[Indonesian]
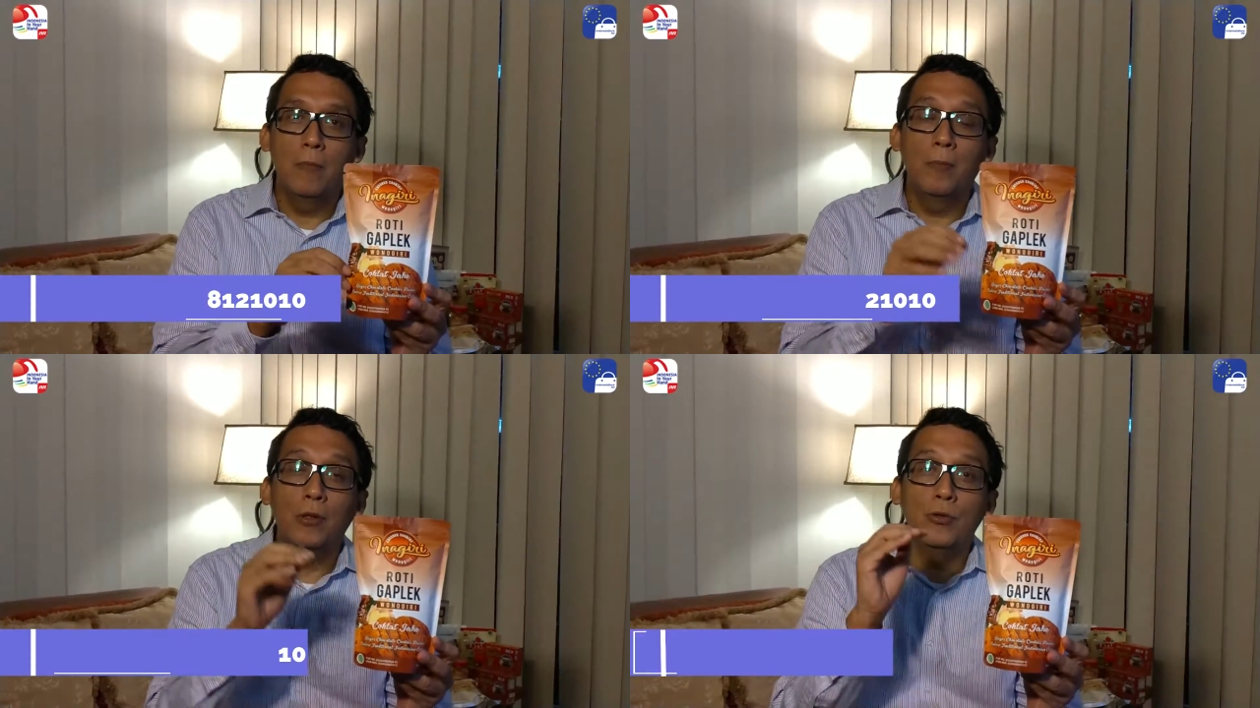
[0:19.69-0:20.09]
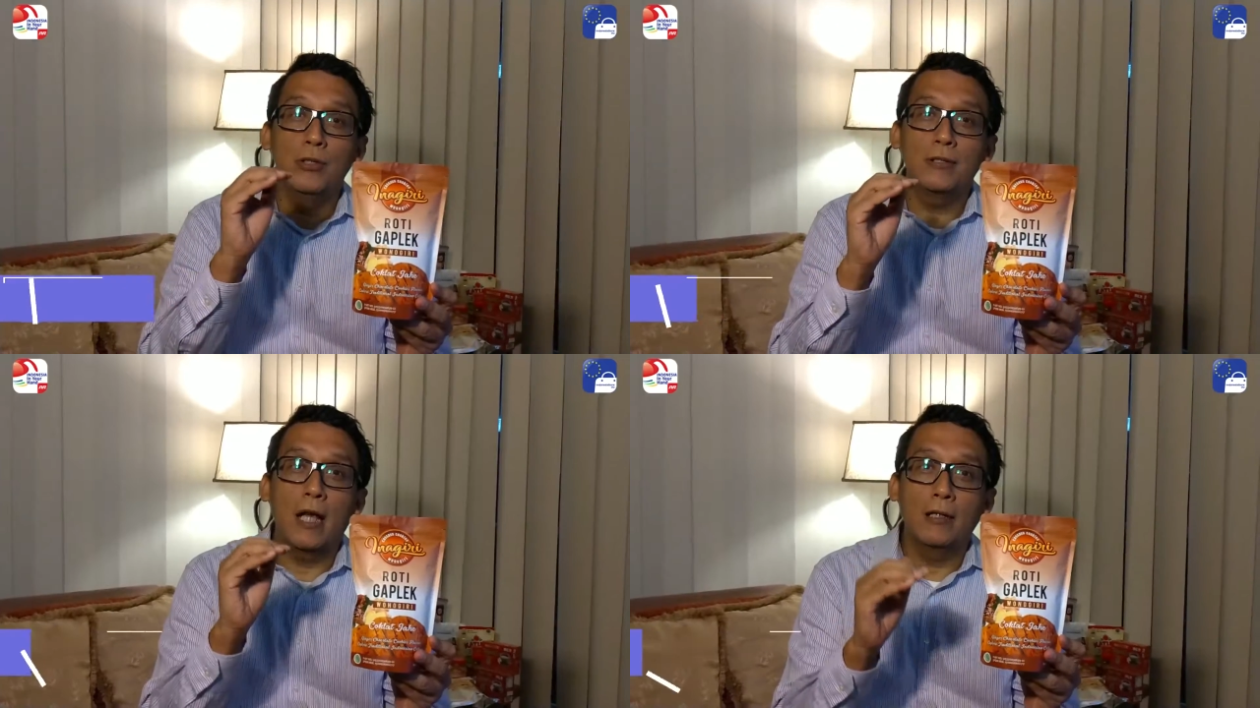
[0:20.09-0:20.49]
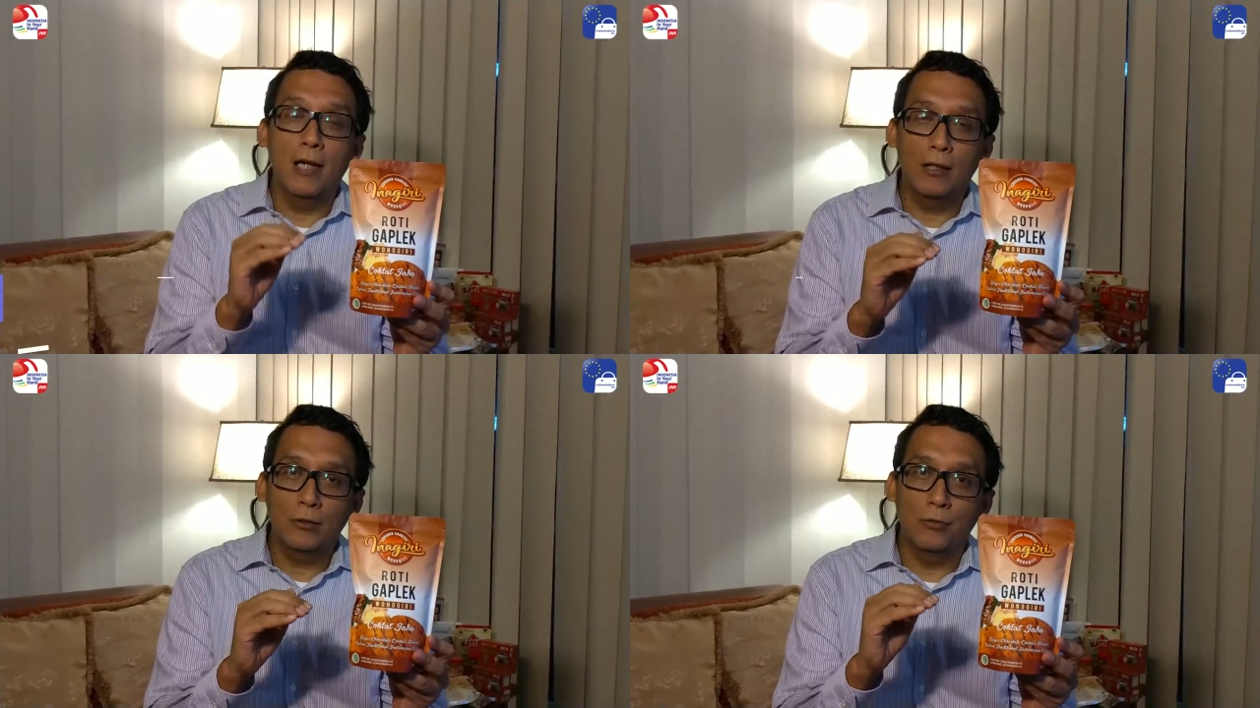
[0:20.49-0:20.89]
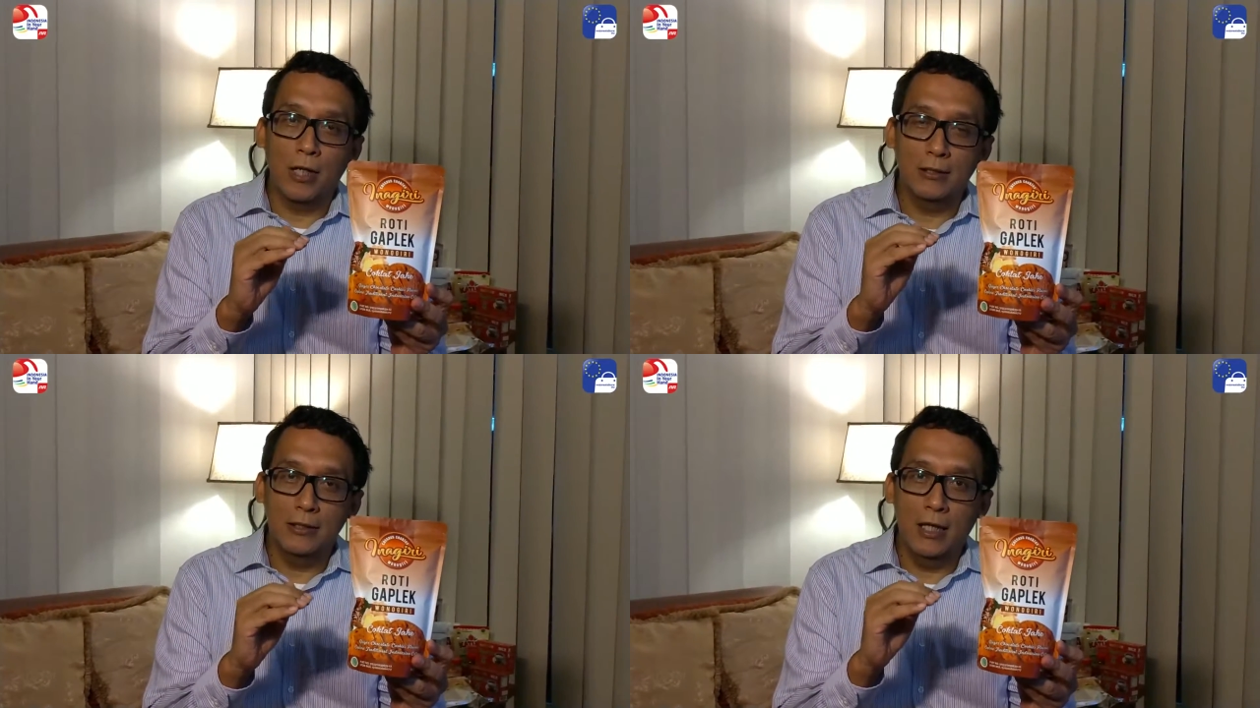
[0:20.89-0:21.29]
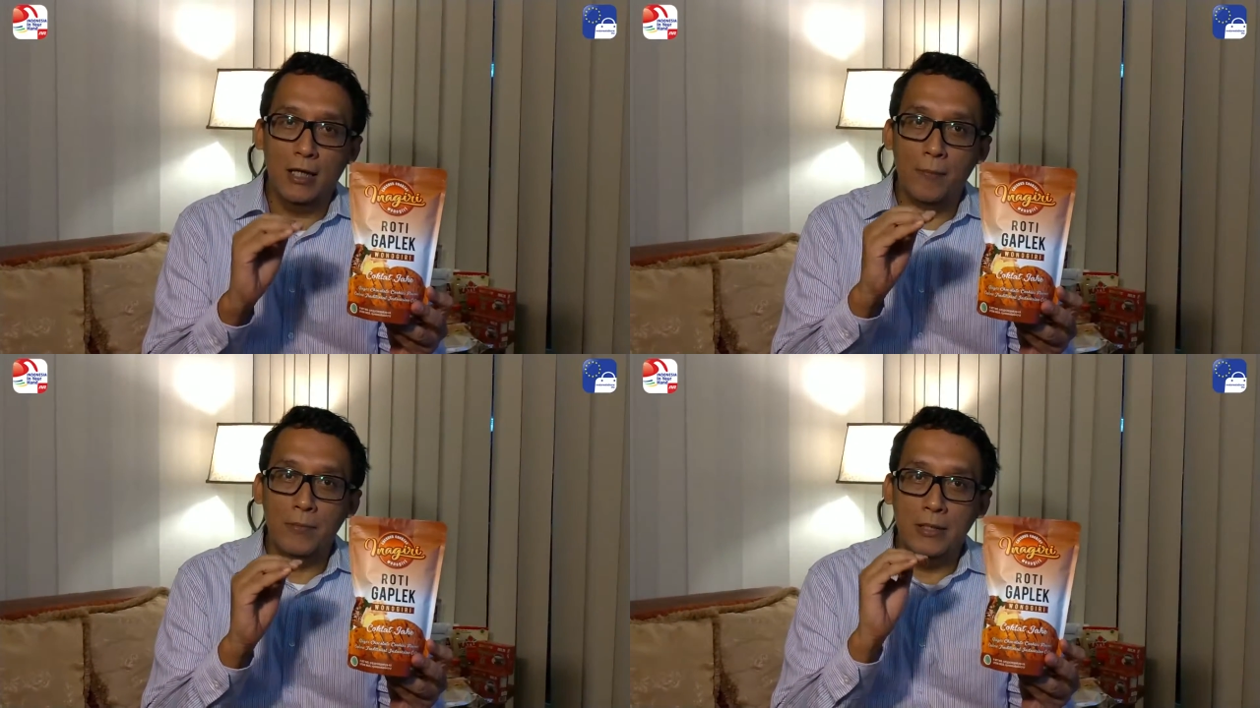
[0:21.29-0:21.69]
memenuhi standar kurasi yang
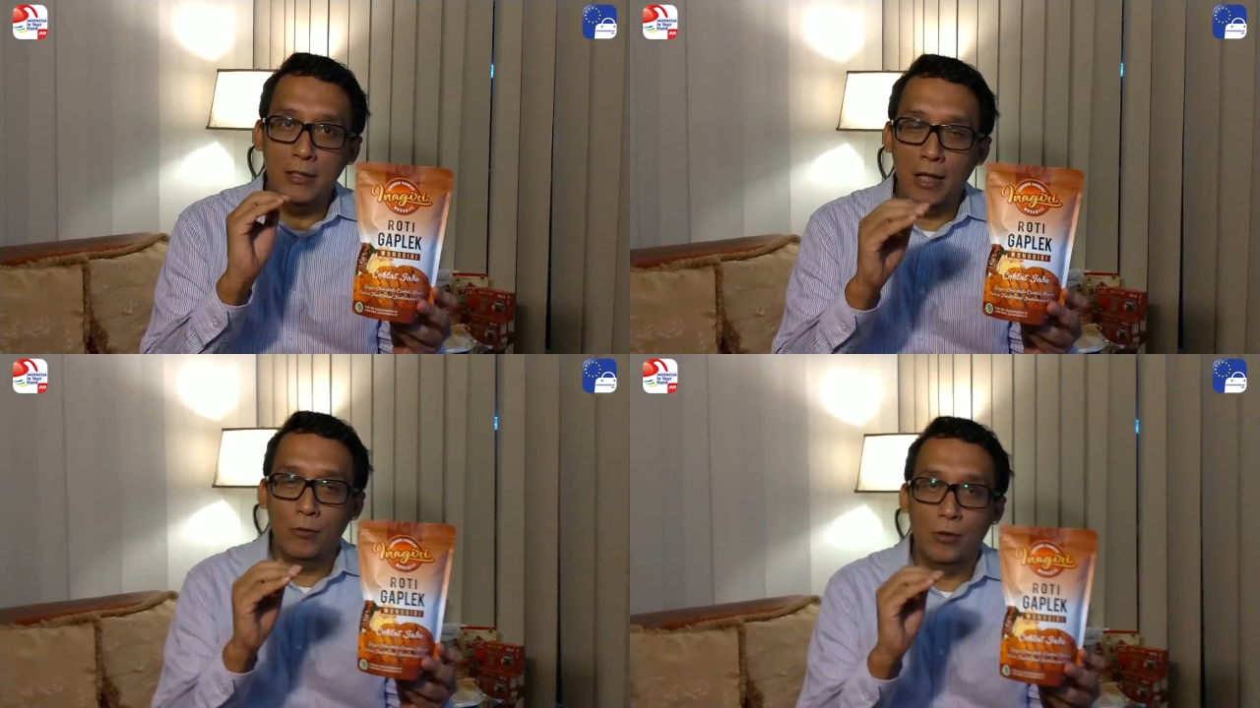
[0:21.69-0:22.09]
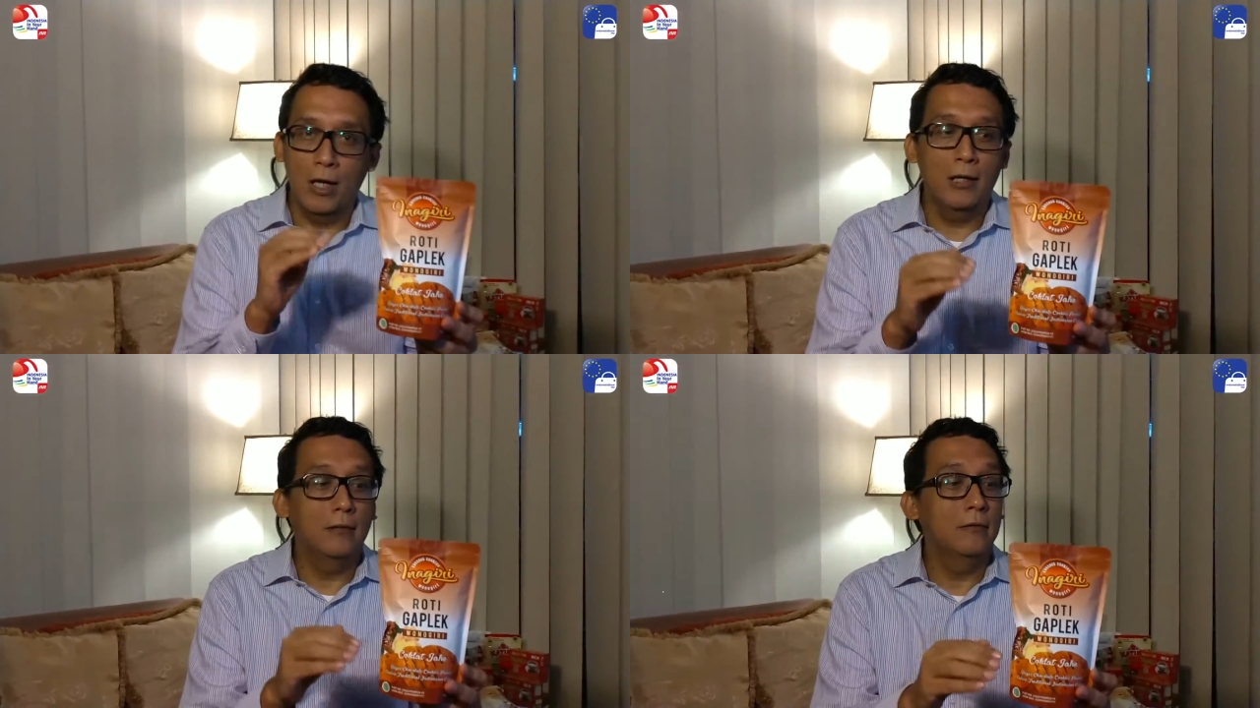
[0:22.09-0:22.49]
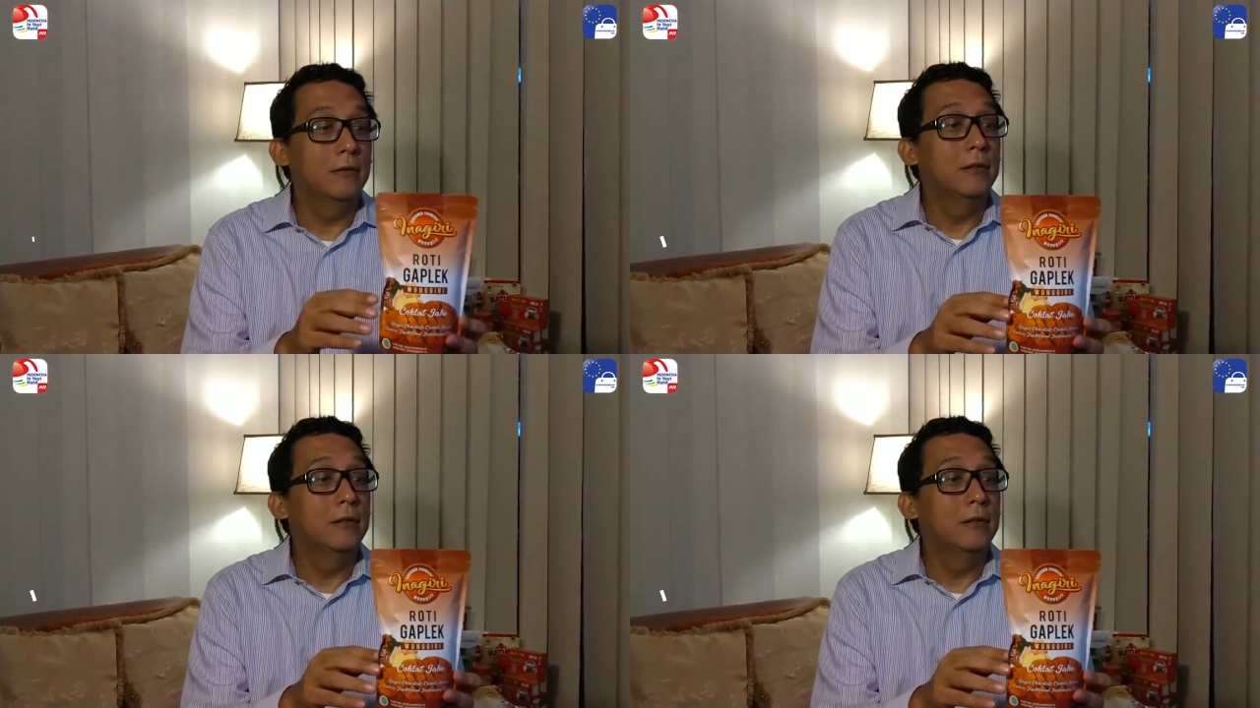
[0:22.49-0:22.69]
kami lakukan,